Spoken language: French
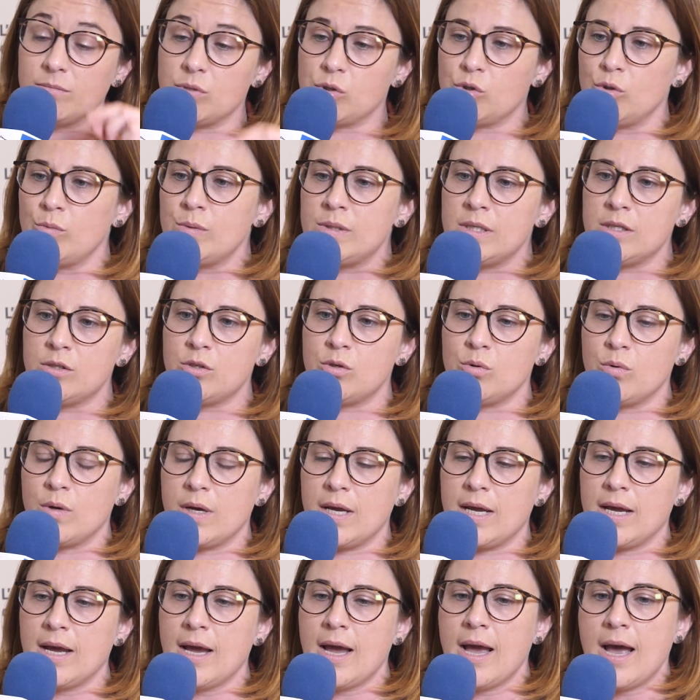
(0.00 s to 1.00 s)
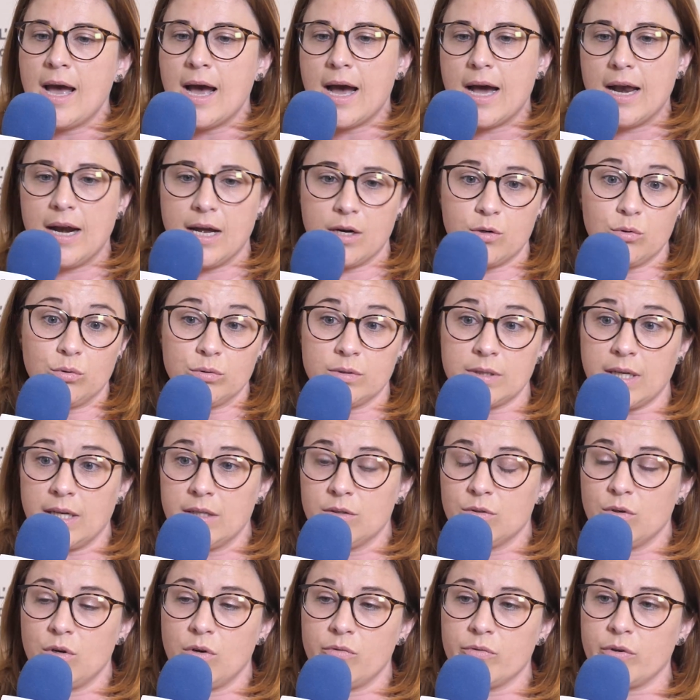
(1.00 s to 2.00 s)
substitué à la
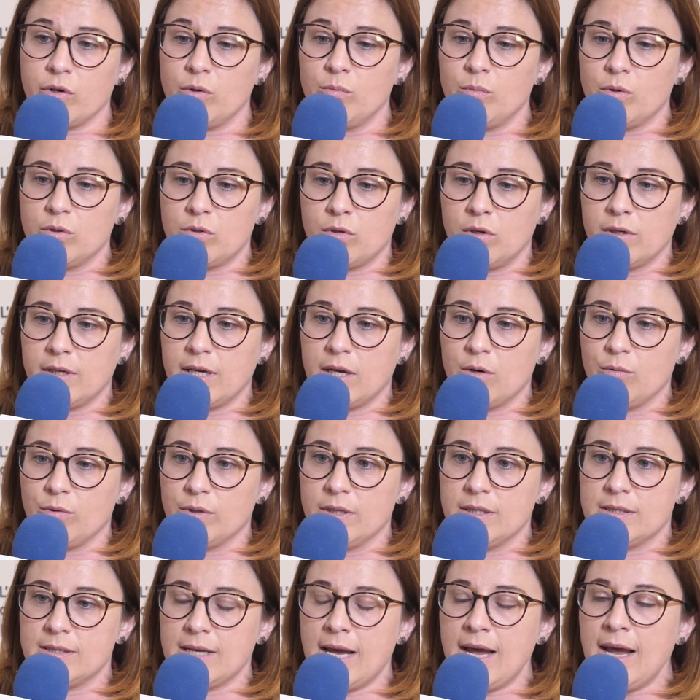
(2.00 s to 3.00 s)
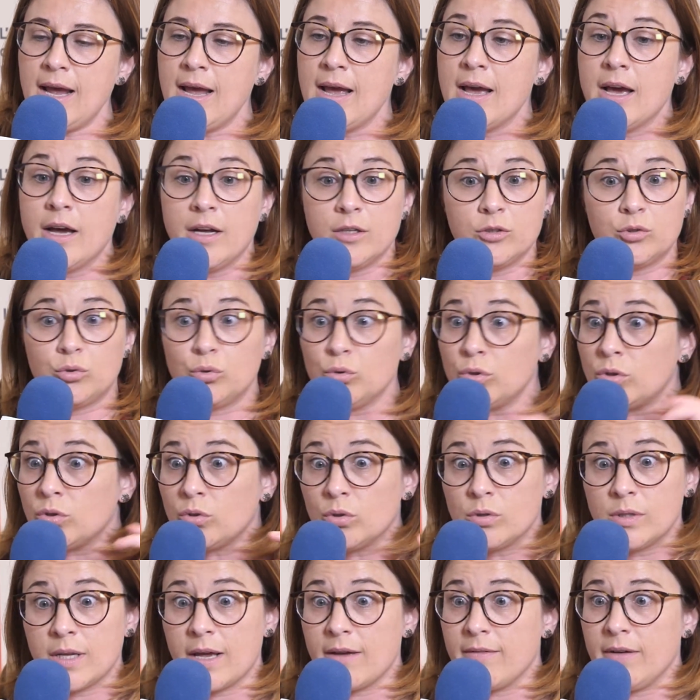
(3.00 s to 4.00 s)
contrainte de l'environnement dans lequel on était tout ce
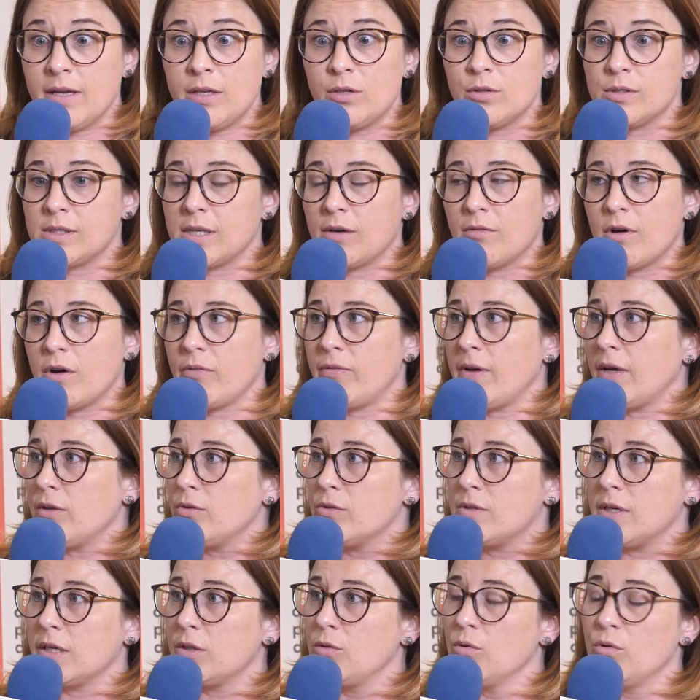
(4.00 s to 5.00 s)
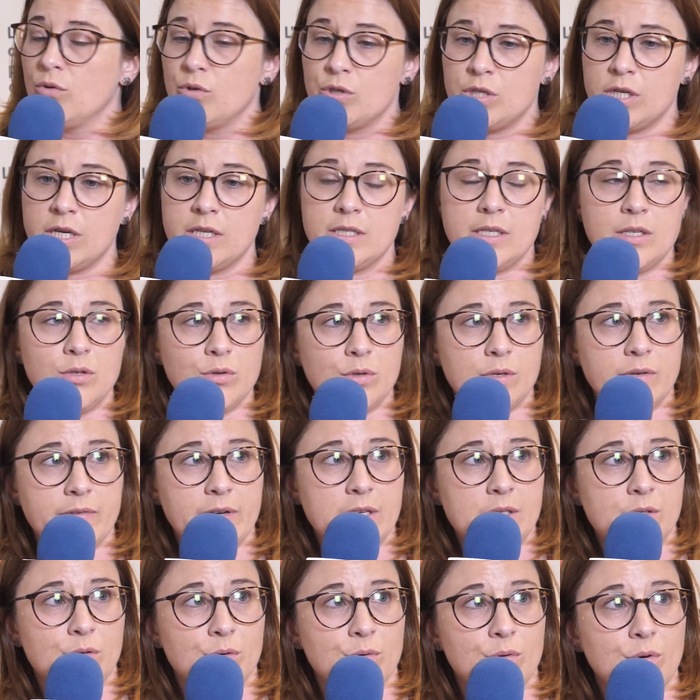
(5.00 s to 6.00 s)
qu'on avait de savoir-faire, de technologie et
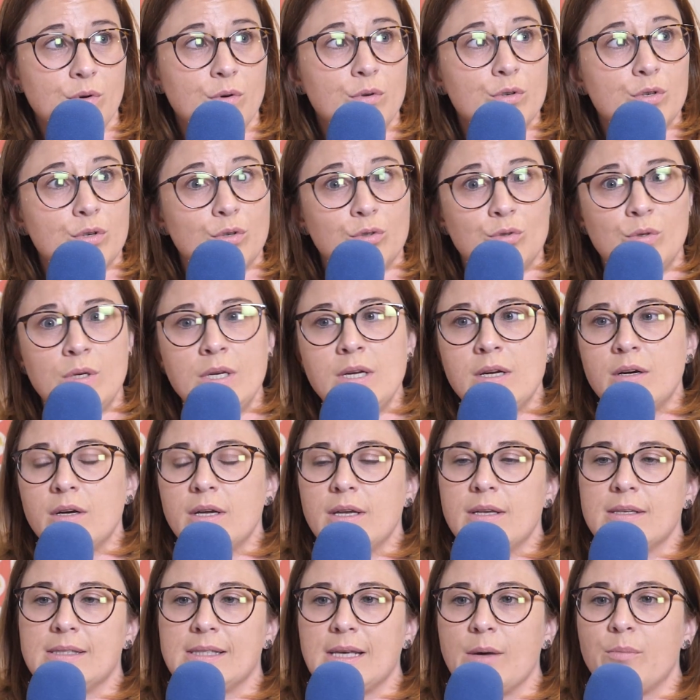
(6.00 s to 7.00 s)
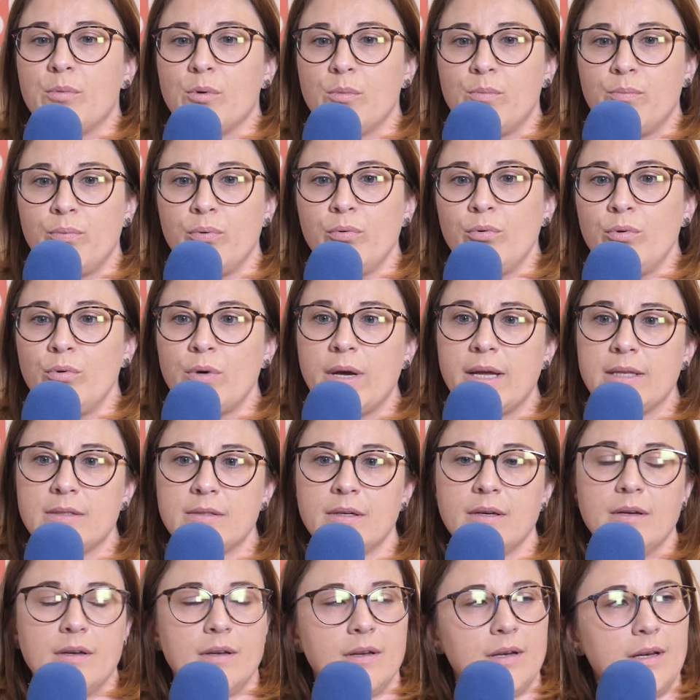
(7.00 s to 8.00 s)
d'innovation. Aujourd'hui, ça ne peut plus
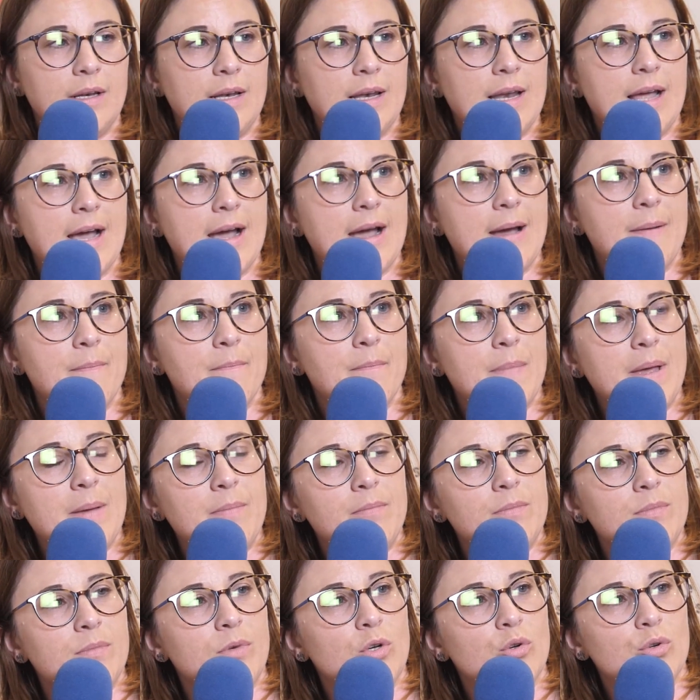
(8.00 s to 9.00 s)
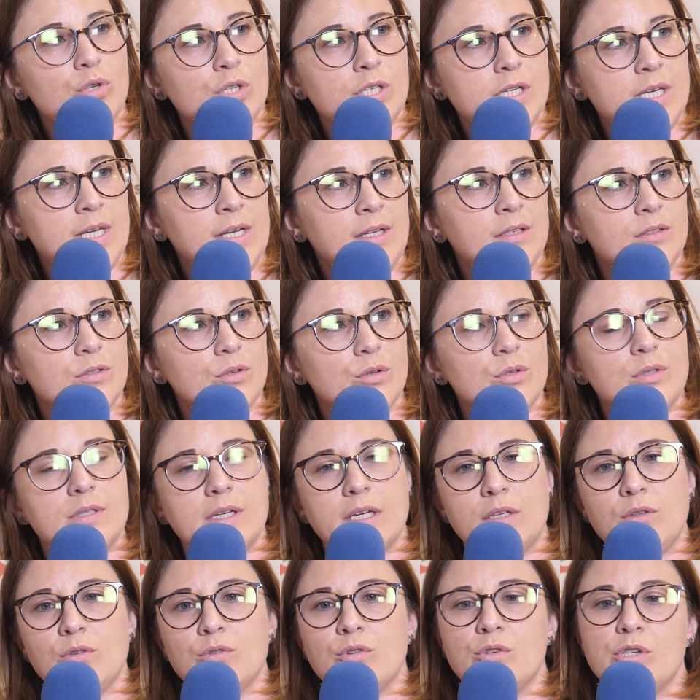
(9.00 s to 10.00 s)
être la même logique de
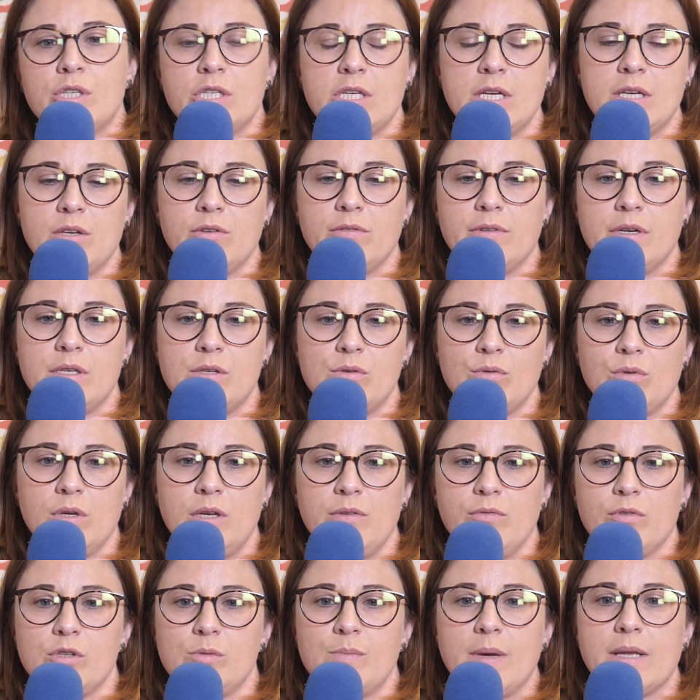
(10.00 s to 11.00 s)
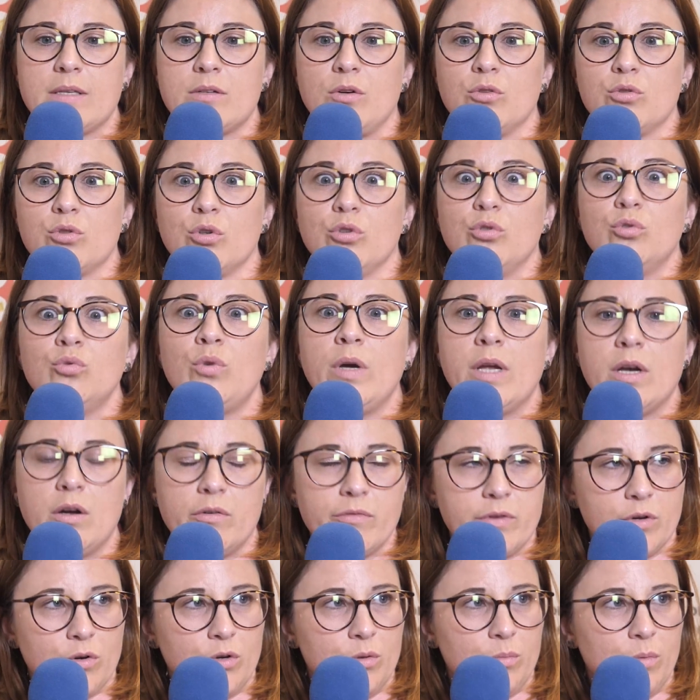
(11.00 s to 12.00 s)
technologie et innovation qui vont se mettre entre nous et
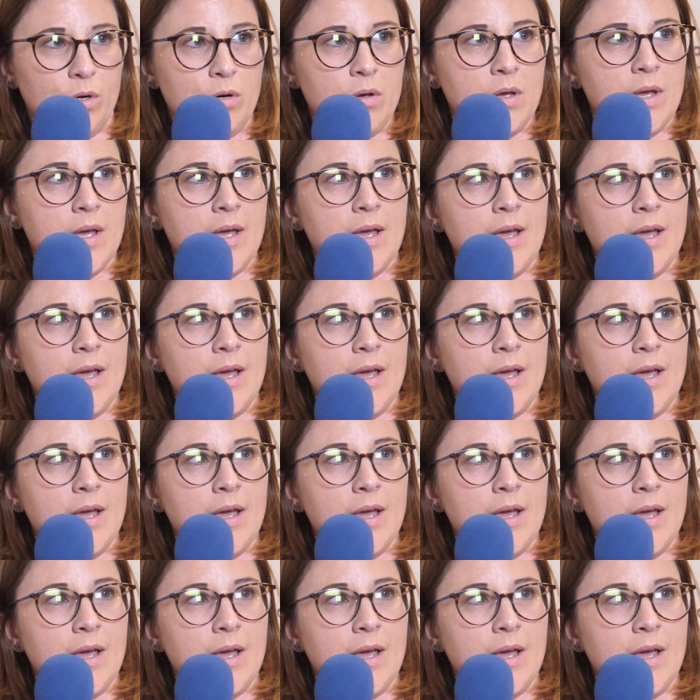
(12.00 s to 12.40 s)
l'environnement,